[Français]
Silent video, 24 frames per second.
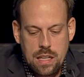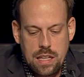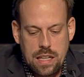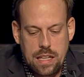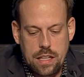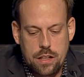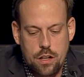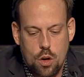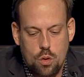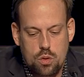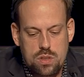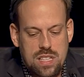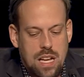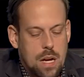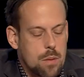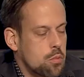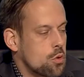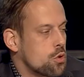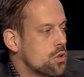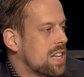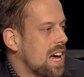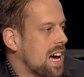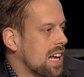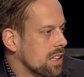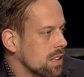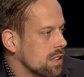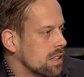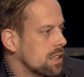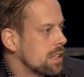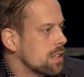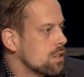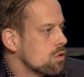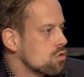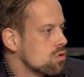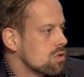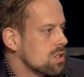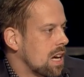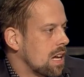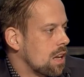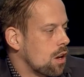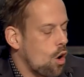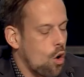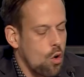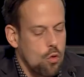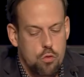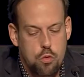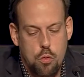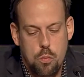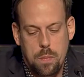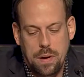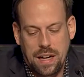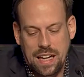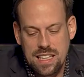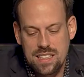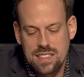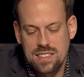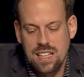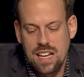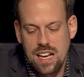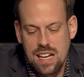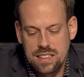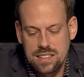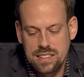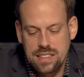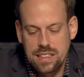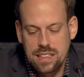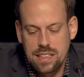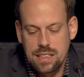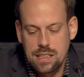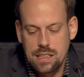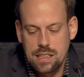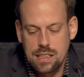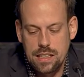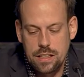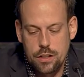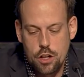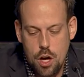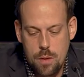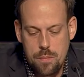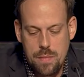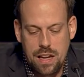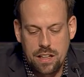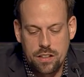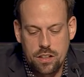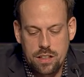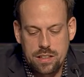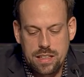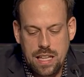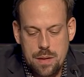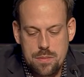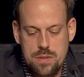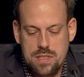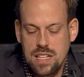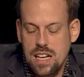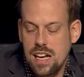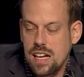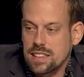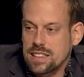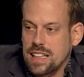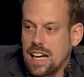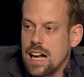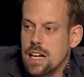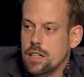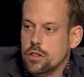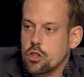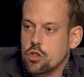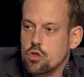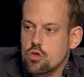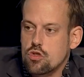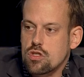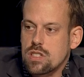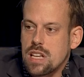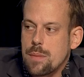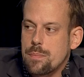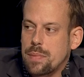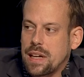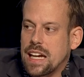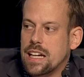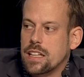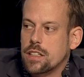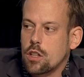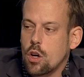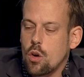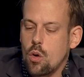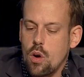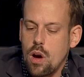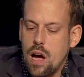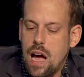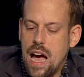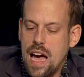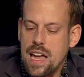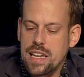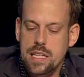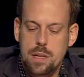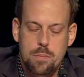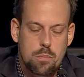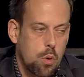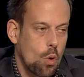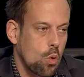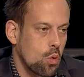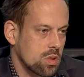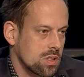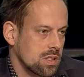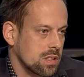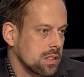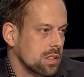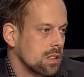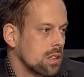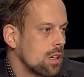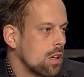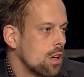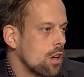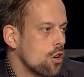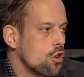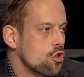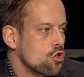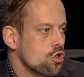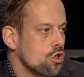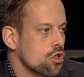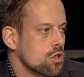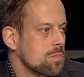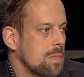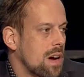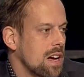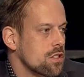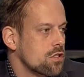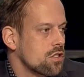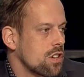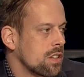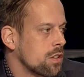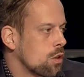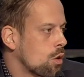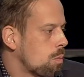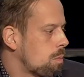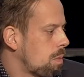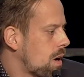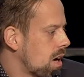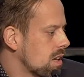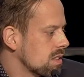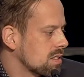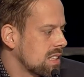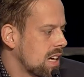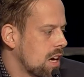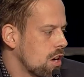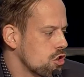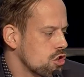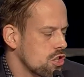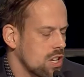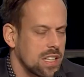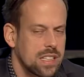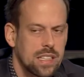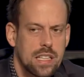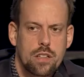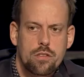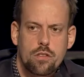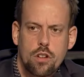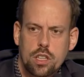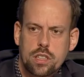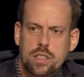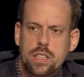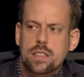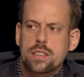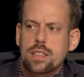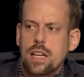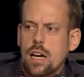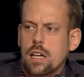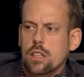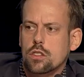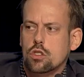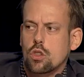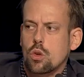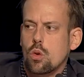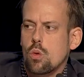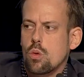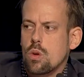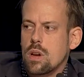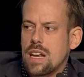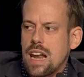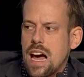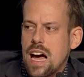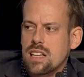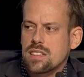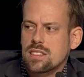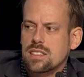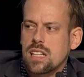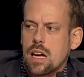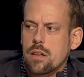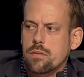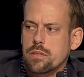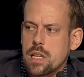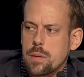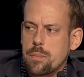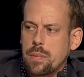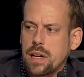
Et donc, sans plus tarder, nous allons vous présenter les demandes de table centrale que nous apprêtons à déposer. Juste mentionner au passage, ça a été évoqué tantôt, l'ensemble des